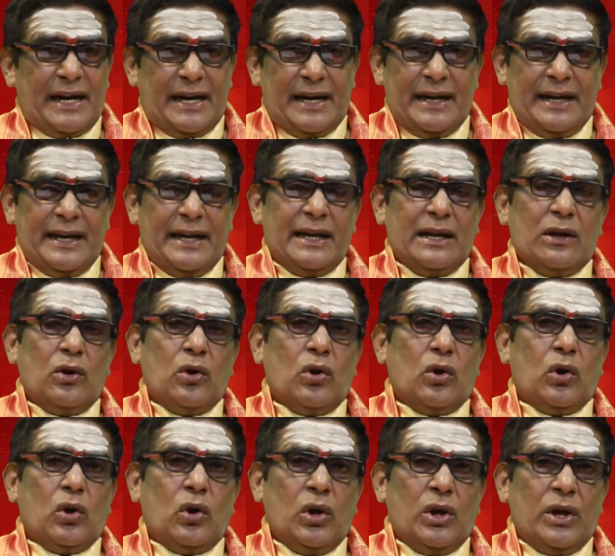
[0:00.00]

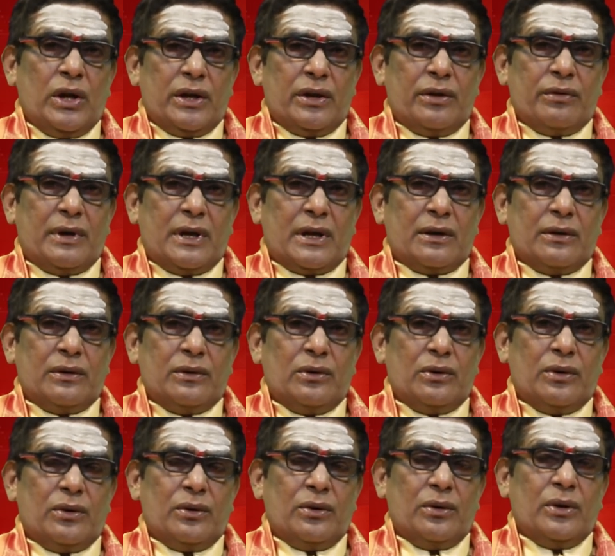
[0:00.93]
ఎండింగ్లో ఈ
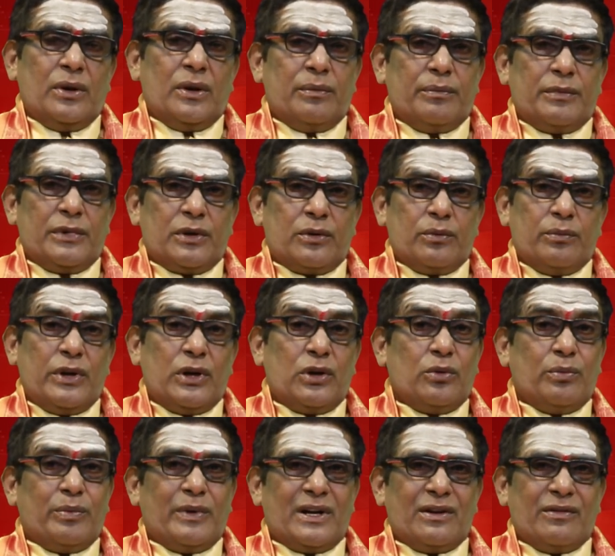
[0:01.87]
వారంలో మీకు
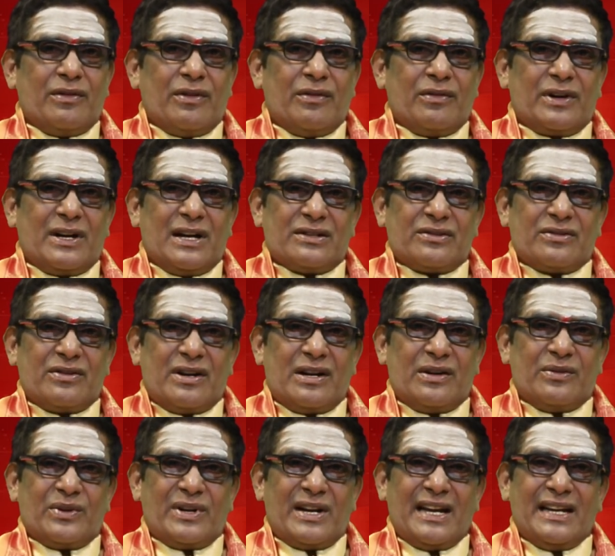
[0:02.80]
మెరుగుపడడం
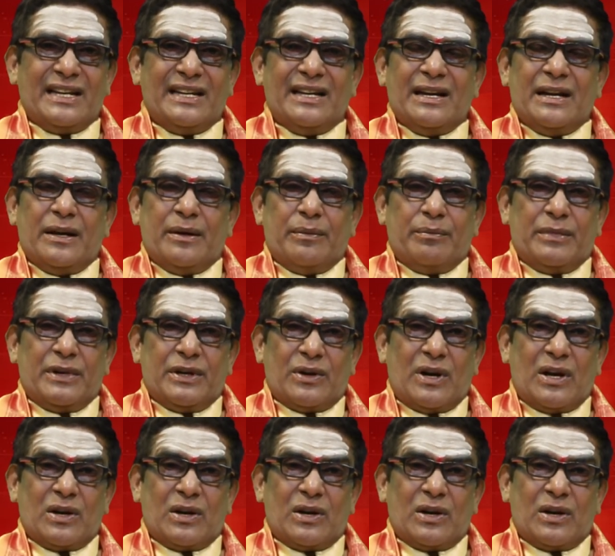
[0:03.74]
అవకాశాలు ఉంటాయి మీకు